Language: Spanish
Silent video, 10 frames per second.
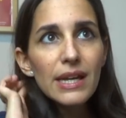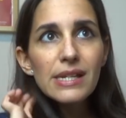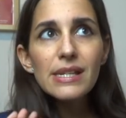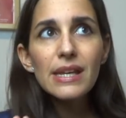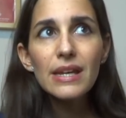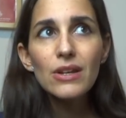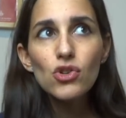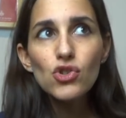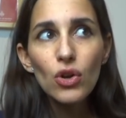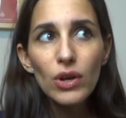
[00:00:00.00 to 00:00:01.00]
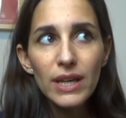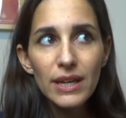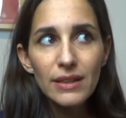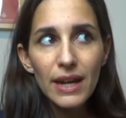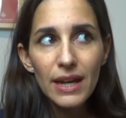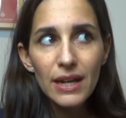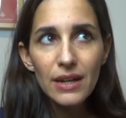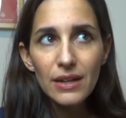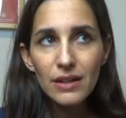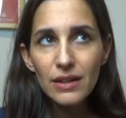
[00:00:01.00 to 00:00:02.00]
es que no solo hay que
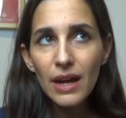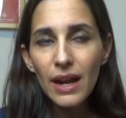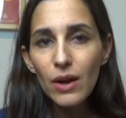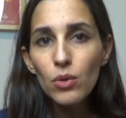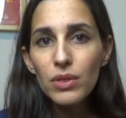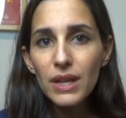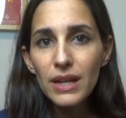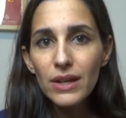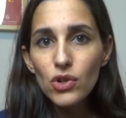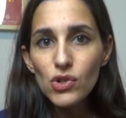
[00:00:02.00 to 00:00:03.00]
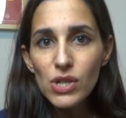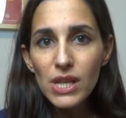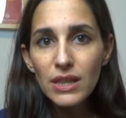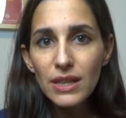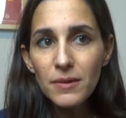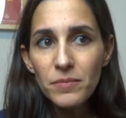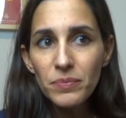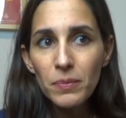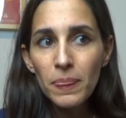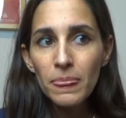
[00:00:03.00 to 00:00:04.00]
traer a la luz el inconsciente,
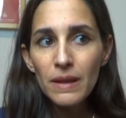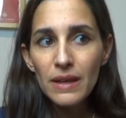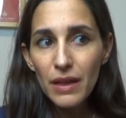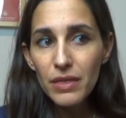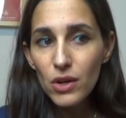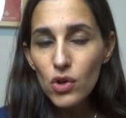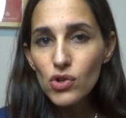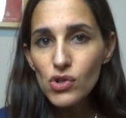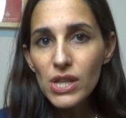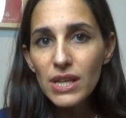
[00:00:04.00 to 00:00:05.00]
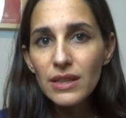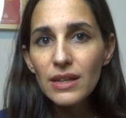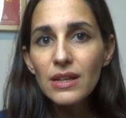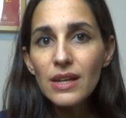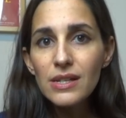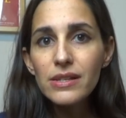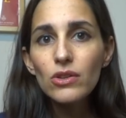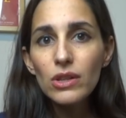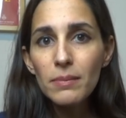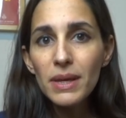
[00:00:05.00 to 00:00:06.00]
hacerlo consciente,
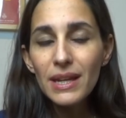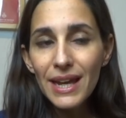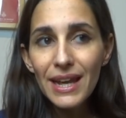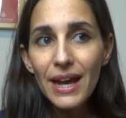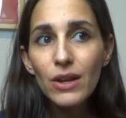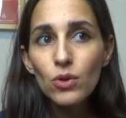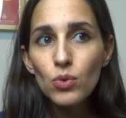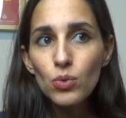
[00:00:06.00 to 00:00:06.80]
sino también crear